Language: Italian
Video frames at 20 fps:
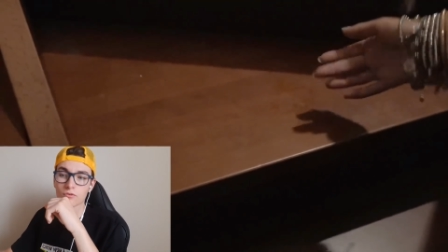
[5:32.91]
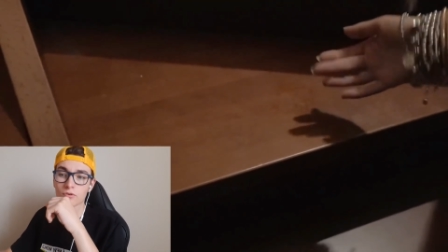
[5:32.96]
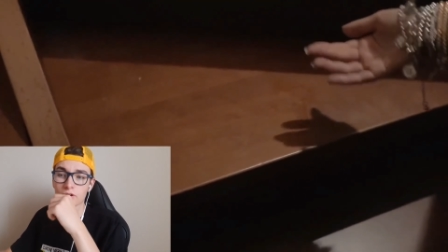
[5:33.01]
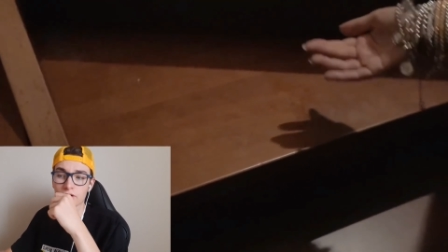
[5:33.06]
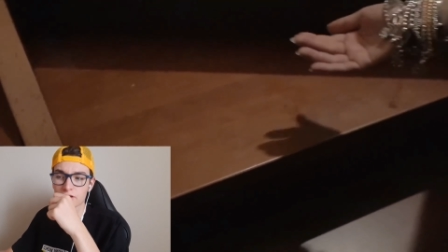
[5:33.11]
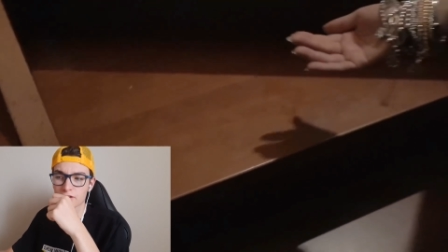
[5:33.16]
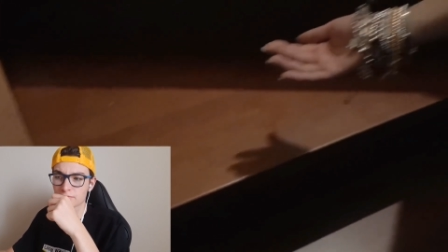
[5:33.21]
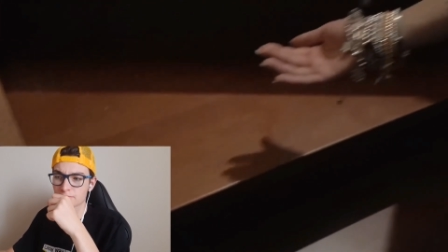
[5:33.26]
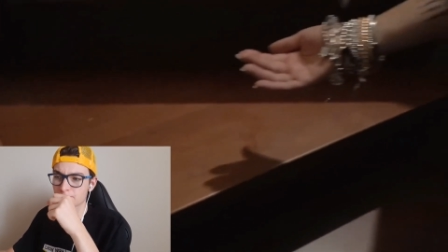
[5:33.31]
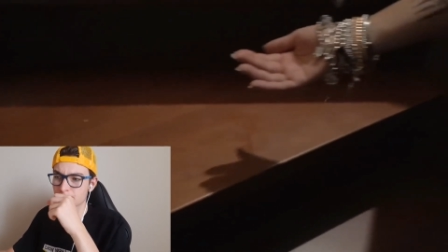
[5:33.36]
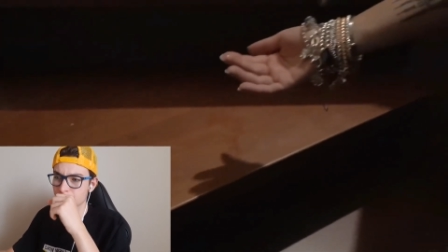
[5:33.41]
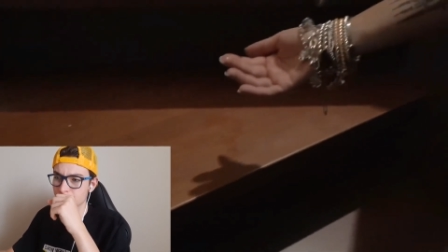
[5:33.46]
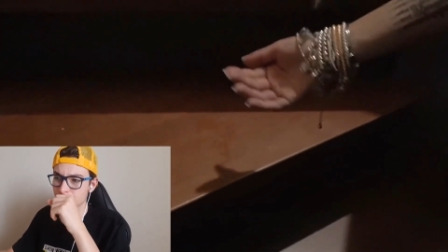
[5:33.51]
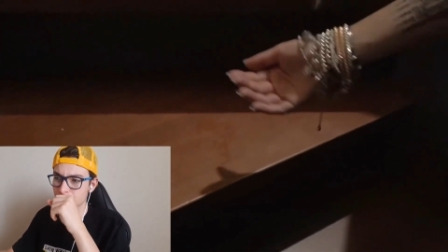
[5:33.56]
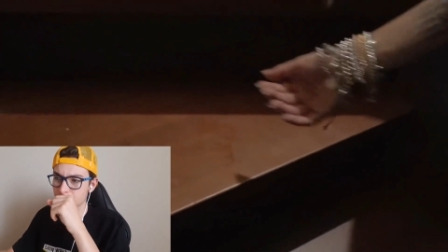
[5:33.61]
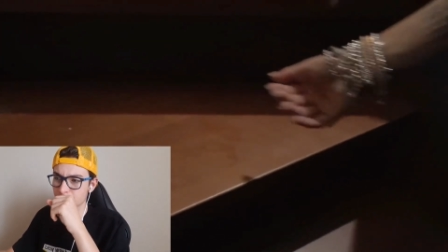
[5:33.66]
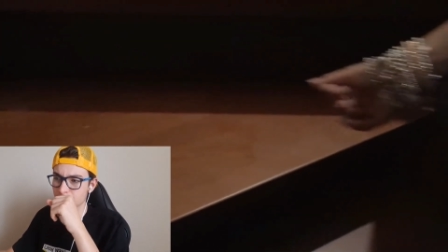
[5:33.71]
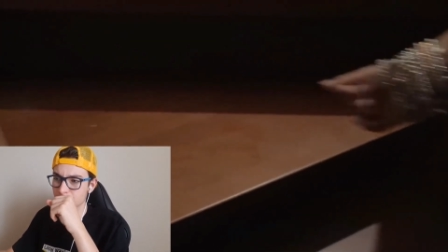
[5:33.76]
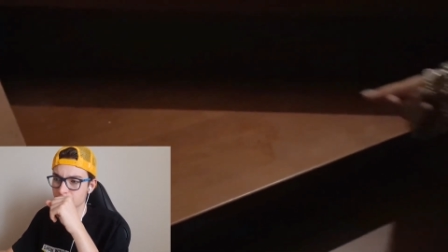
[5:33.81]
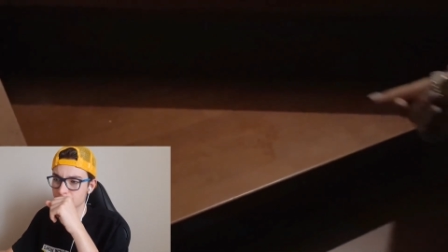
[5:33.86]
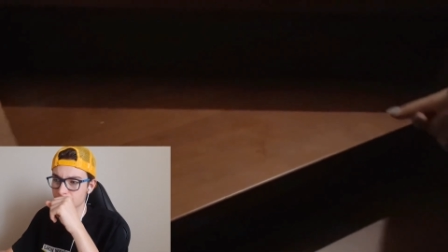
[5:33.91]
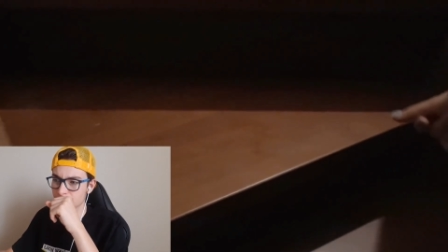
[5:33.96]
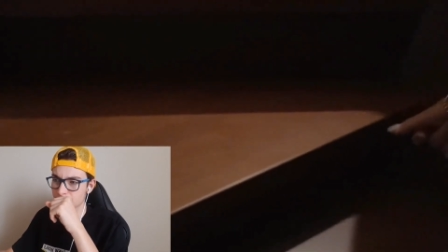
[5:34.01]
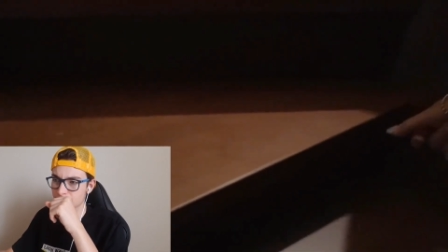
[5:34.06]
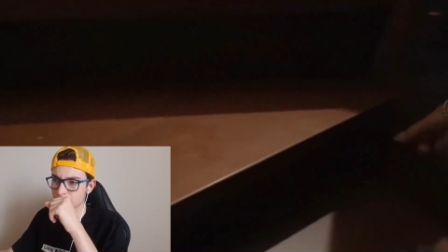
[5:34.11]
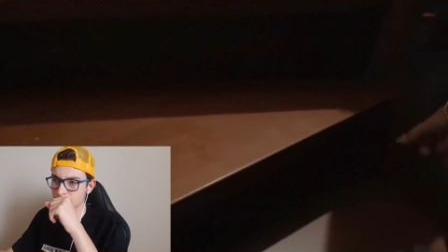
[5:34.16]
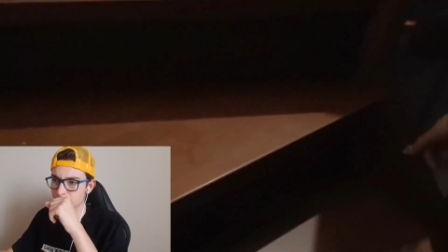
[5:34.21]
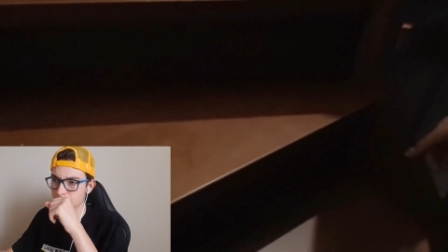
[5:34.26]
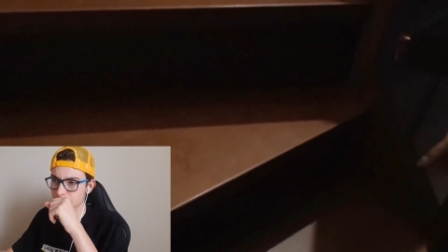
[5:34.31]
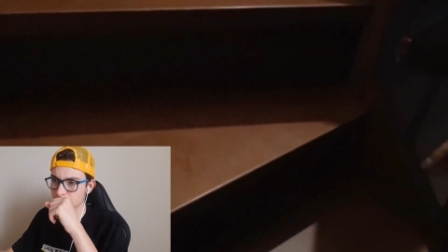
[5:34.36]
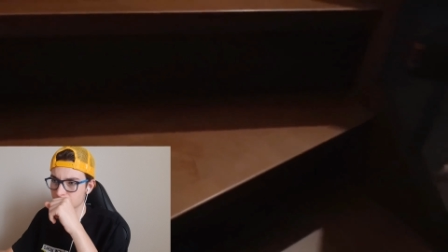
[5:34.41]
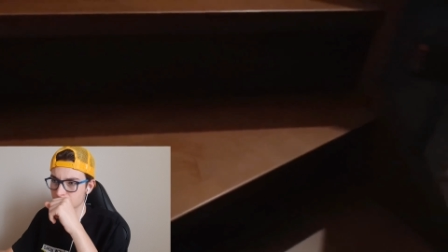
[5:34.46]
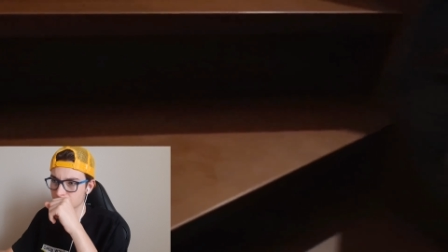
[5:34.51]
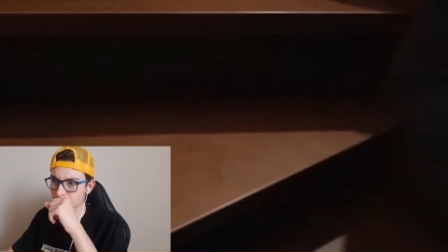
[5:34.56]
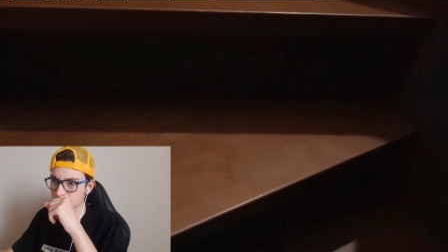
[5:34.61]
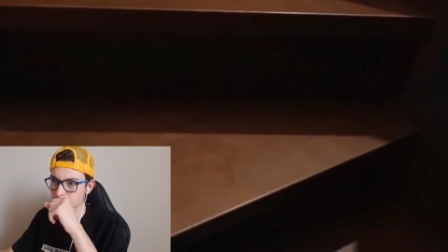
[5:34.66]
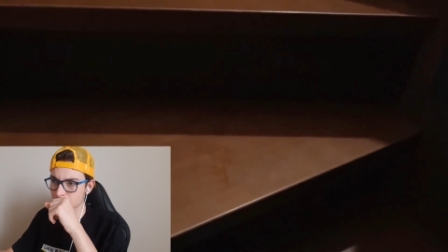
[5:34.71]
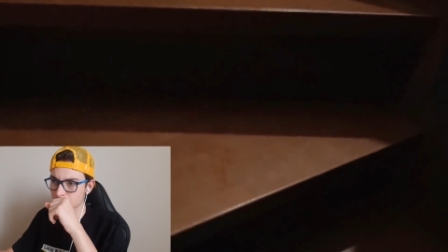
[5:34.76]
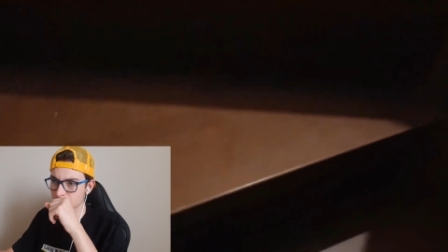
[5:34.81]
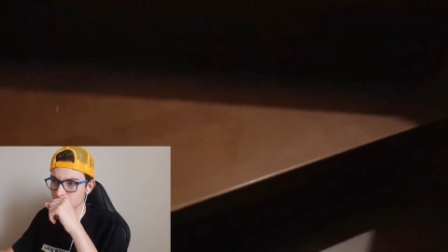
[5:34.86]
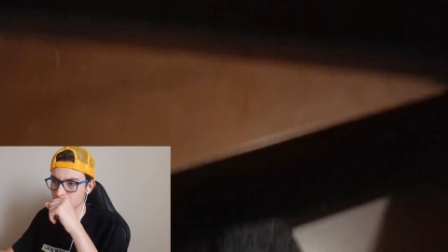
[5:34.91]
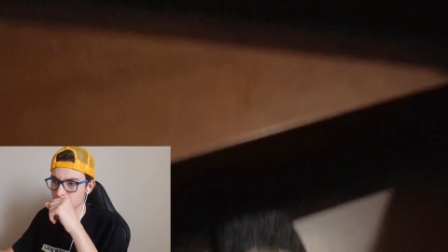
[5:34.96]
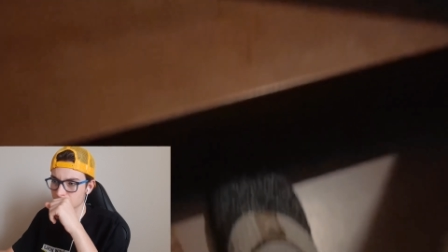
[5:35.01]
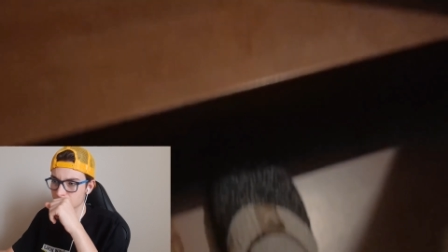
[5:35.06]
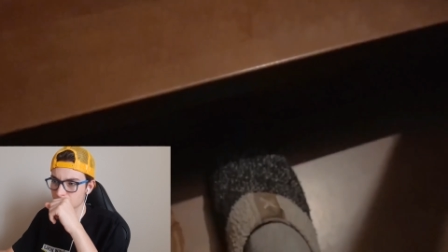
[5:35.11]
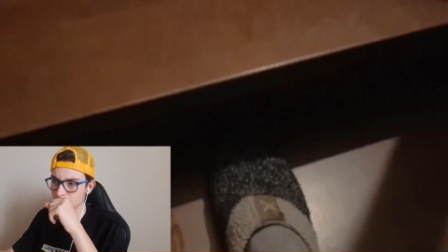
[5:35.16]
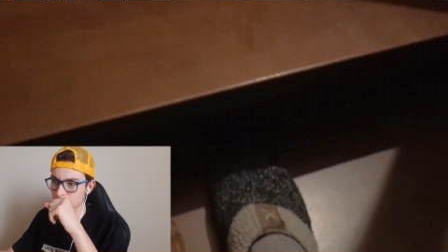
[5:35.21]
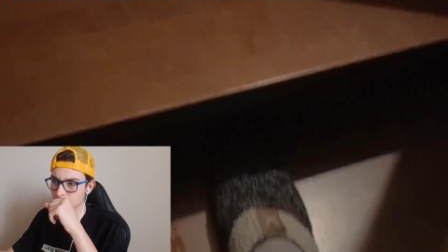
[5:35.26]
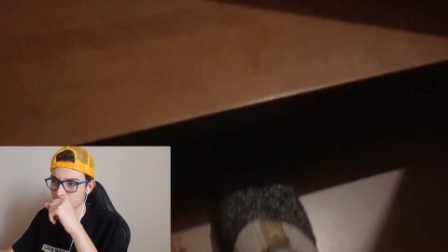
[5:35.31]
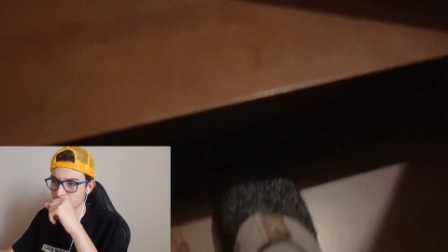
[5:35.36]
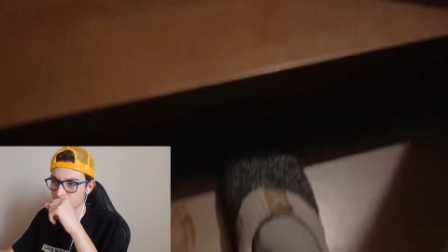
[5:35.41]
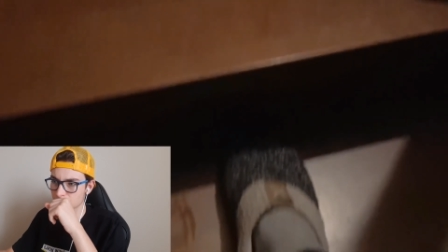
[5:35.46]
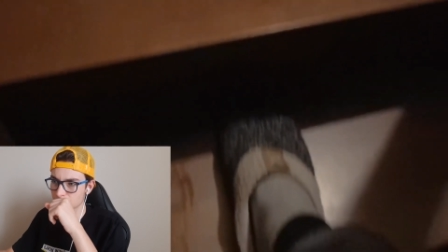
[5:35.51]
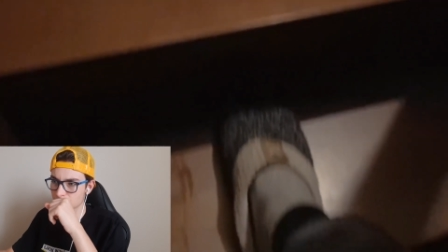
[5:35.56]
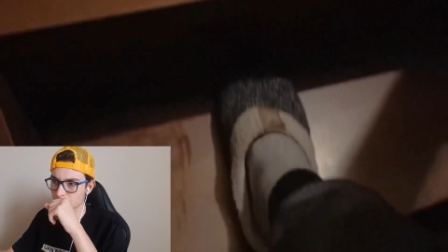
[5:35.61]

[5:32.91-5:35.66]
mica le mie ciabatte. E Scusa, eh. Guarda.